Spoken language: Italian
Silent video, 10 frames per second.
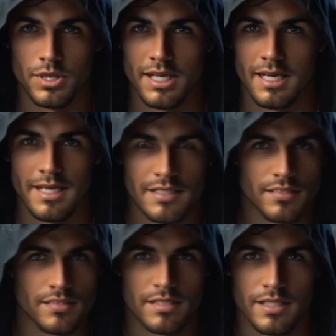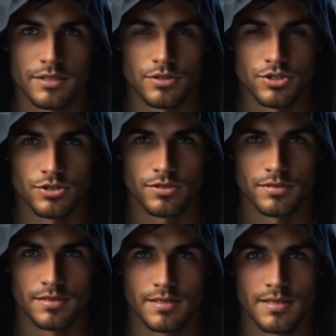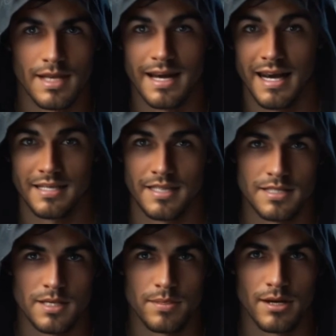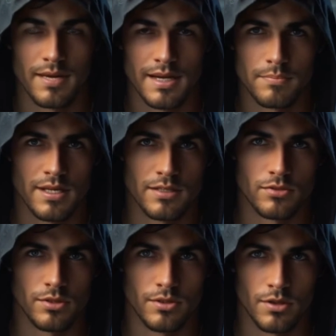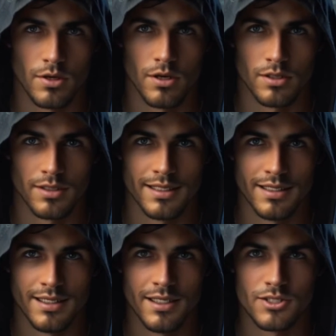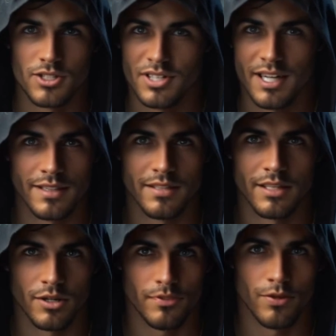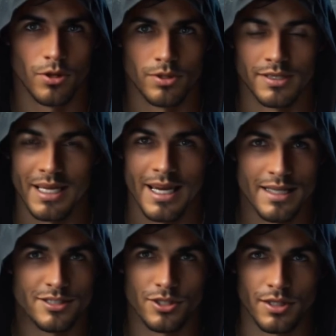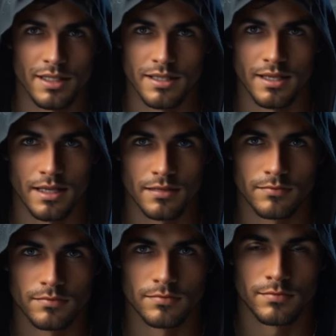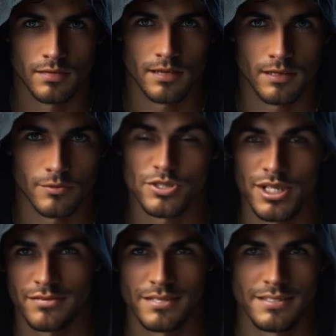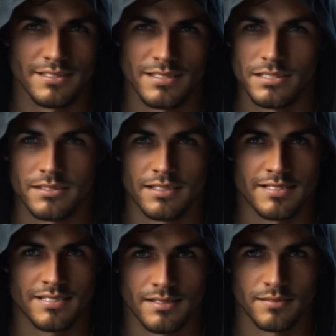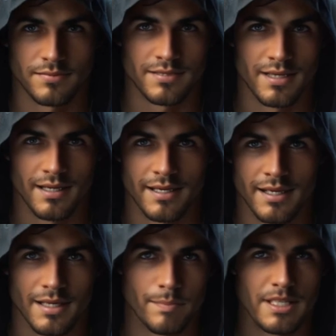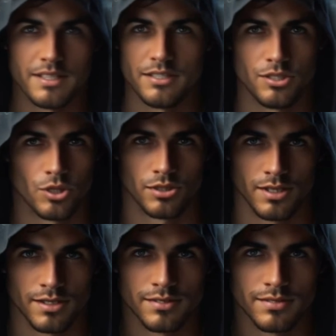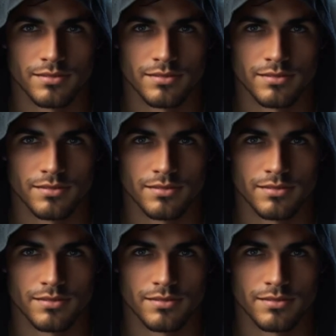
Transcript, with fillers: buie e senza via di uscita. La casa sembrava cambiare sotto i loro occhi, cercando di confonderli e disorientarli. Erano certi di sentire risate lontane e lamenti di donna